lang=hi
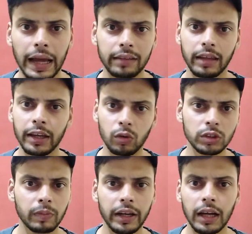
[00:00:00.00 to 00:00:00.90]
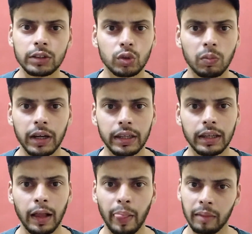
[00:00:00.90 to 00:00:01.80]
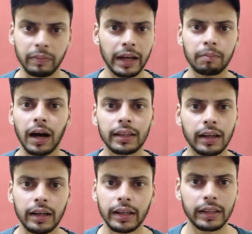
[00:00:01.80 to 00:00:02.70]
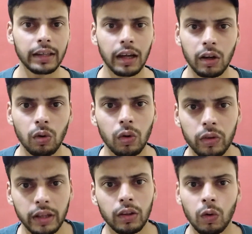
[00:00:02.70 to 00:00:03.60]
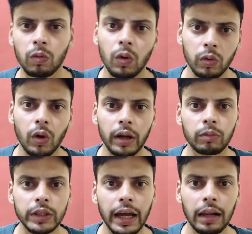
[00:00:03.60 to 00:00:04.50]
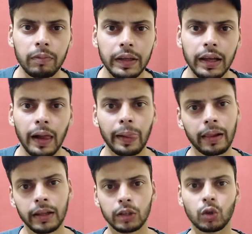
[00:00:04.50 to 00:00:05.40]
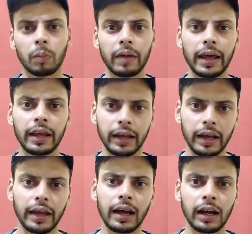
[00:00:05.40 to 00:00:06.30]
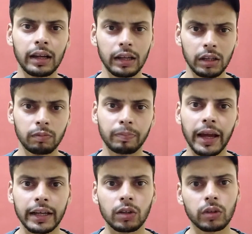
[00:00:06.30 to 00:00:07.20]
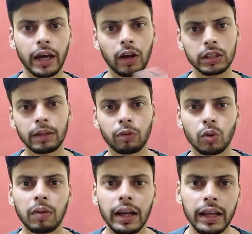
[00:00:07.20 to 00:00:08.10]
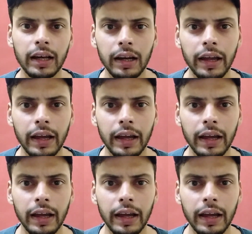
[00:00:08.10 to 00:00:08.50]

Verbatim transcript: ऐसा ही कुछ मैंने आज सुबह किया मैंने बात कर ली थी यहाँ लोगों से तो वो उन्होंने मुझे हेल्प किया तो मैं गया पैकेट उठाया और जब सुबह लेकर